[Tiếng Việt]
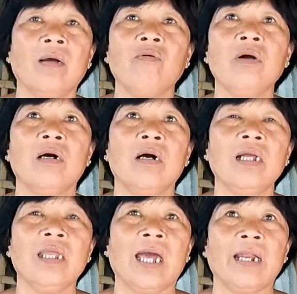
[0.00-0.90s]
không có
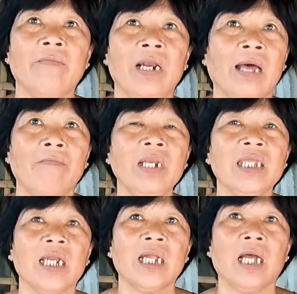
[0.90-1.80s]
cửa nhà này mình làm bích
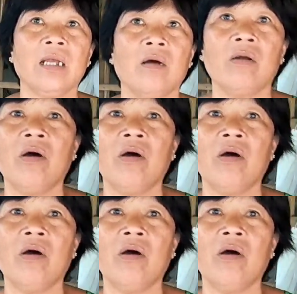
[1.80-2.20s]
chịch rồi hồi